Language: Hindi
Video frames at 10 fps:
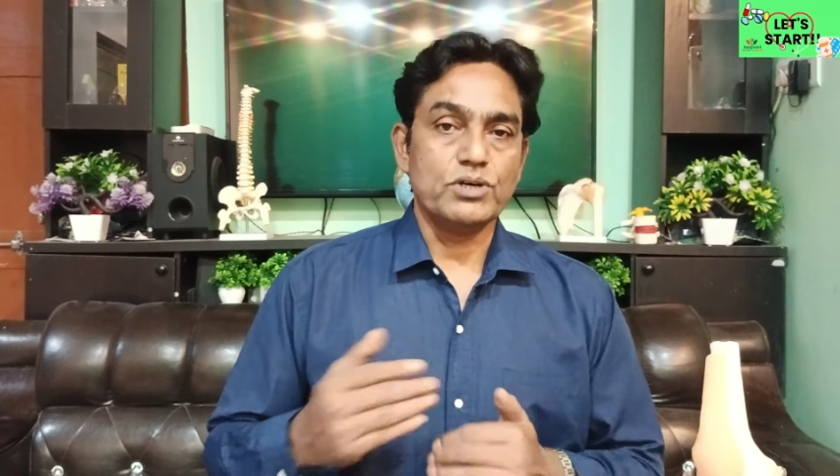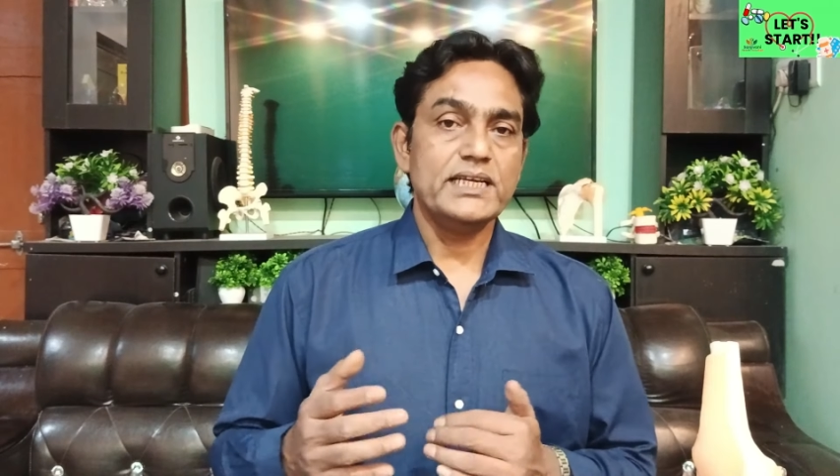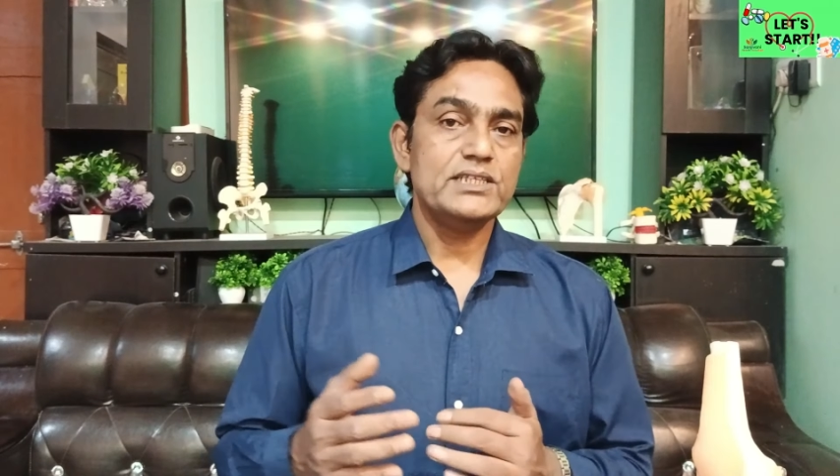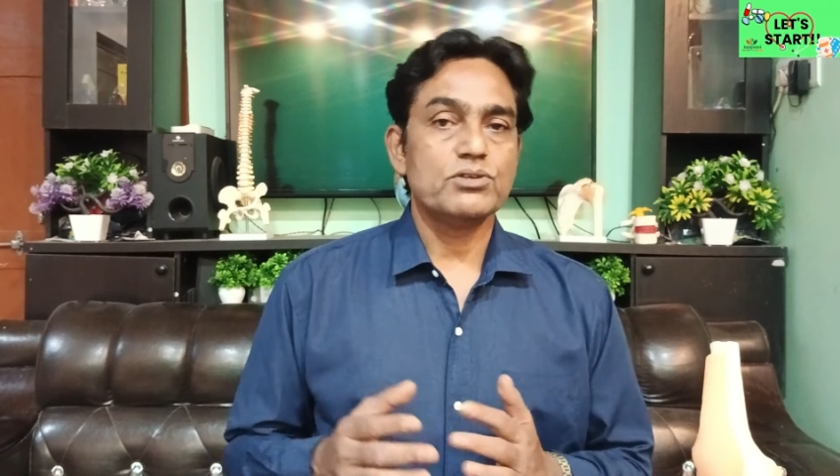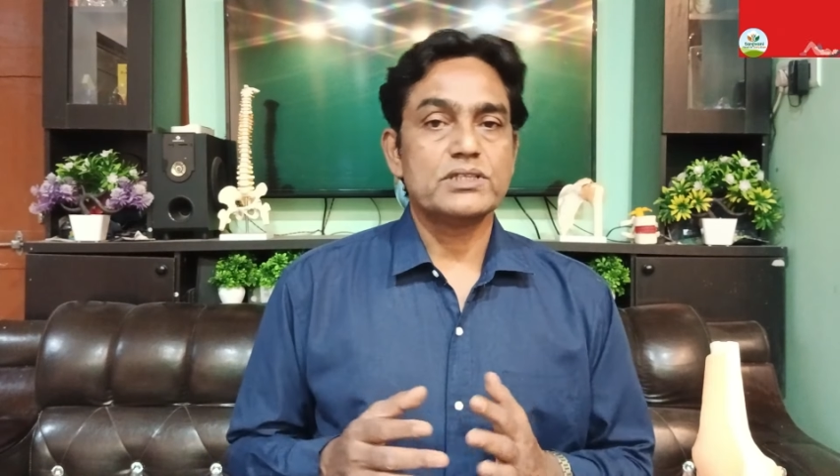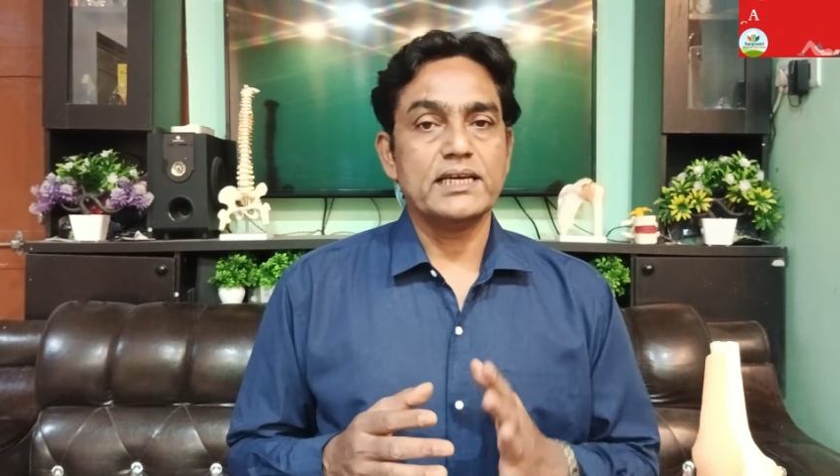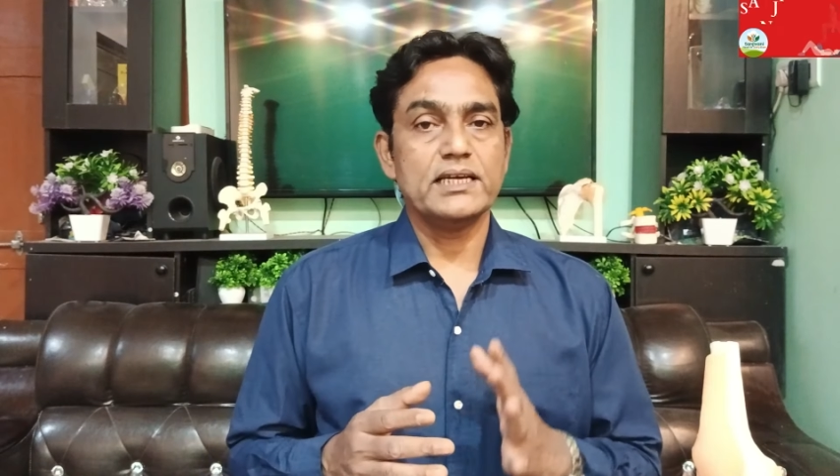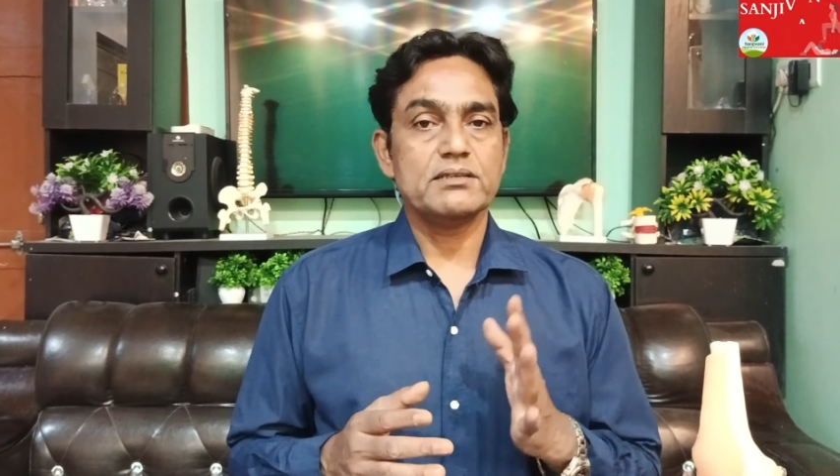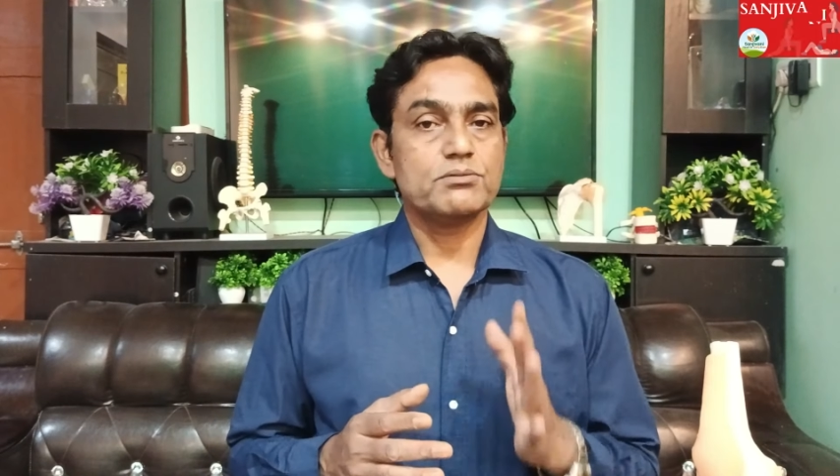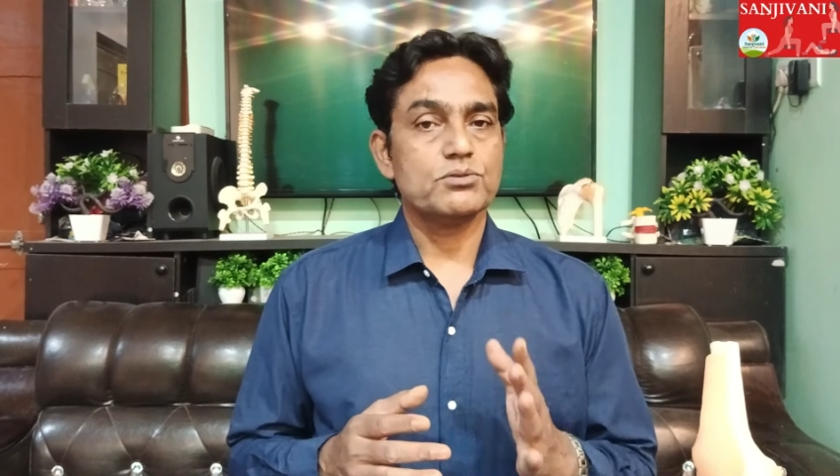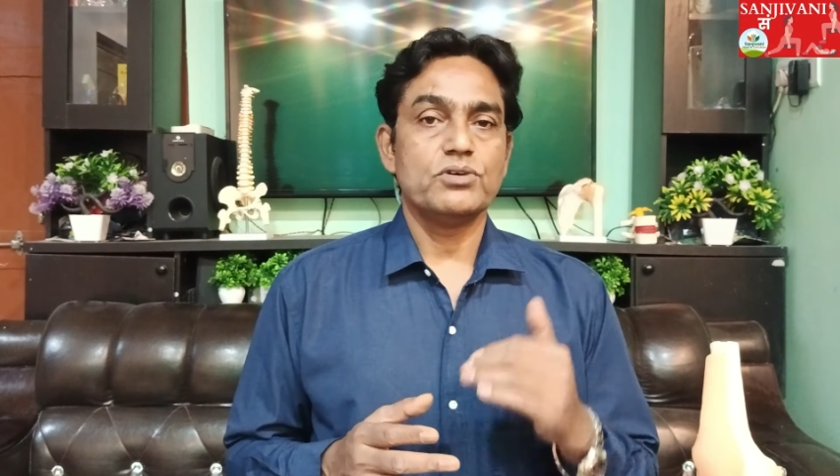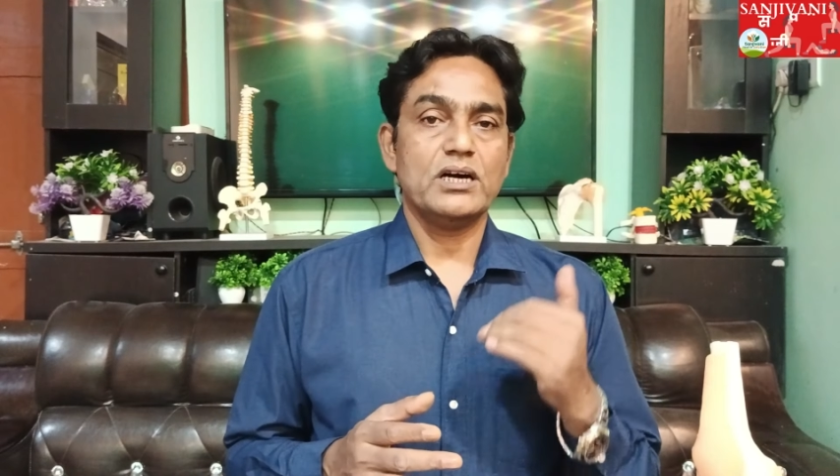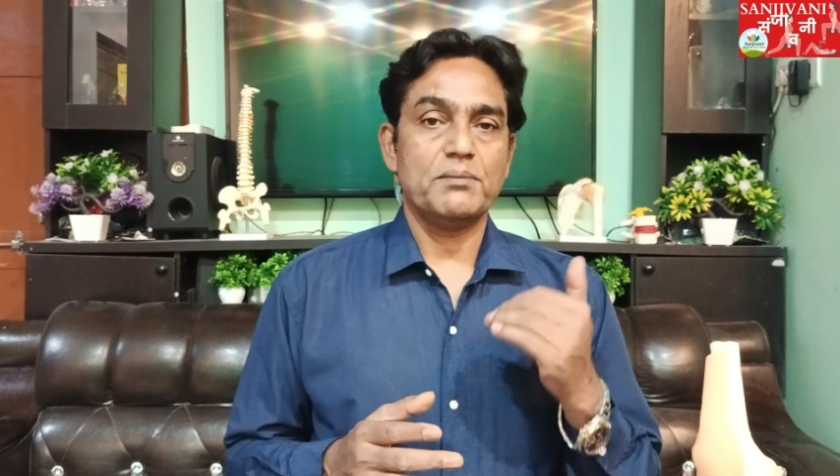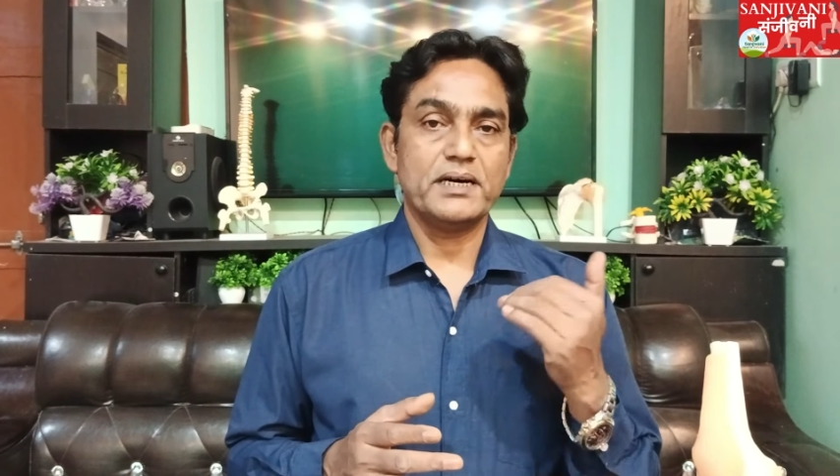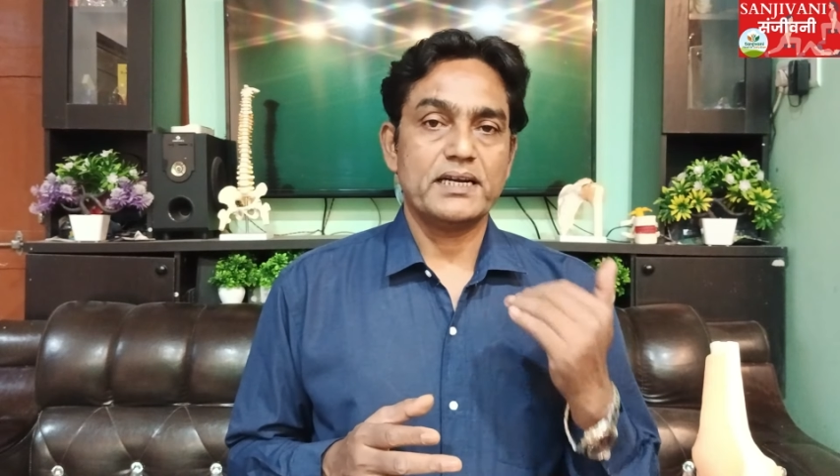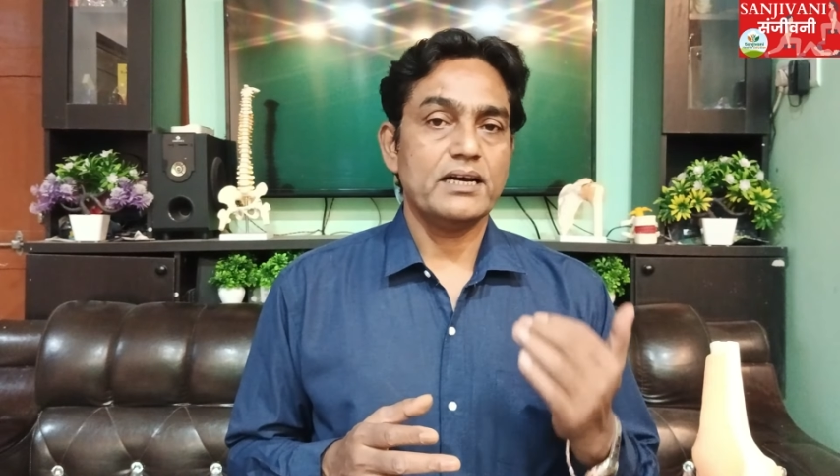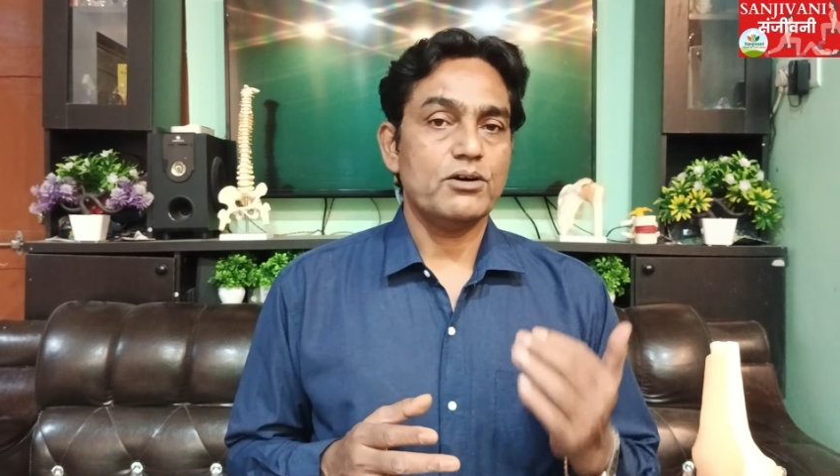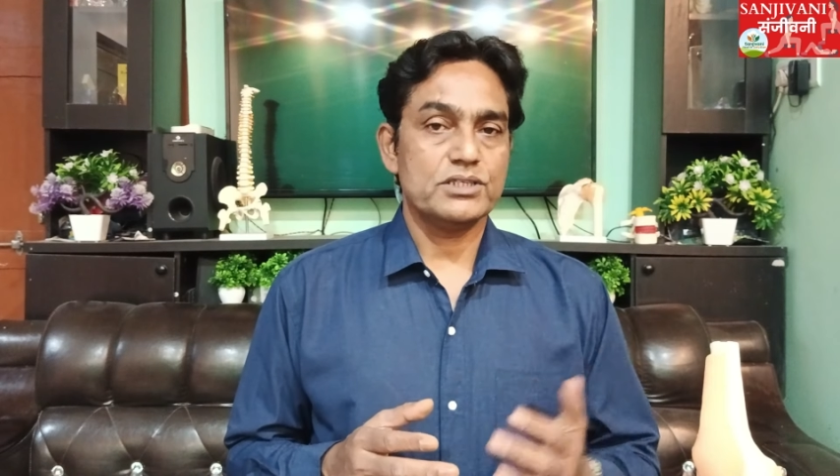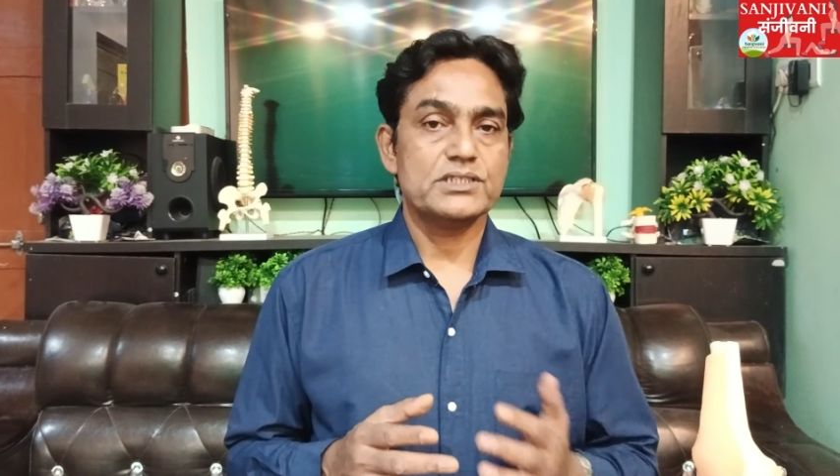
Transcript: ओल्ड एज होते हैं तब वह हमारा